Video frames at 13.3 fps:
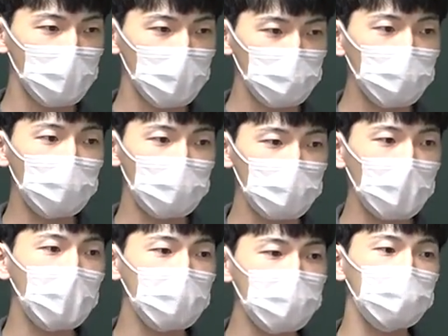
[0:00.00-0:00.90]
무조건
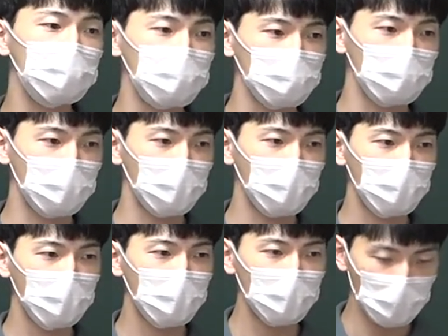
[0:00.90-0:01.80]
잘 하실 수 있습니다.
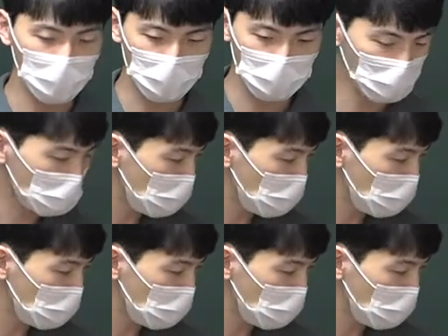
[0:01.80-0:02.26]
알았죠?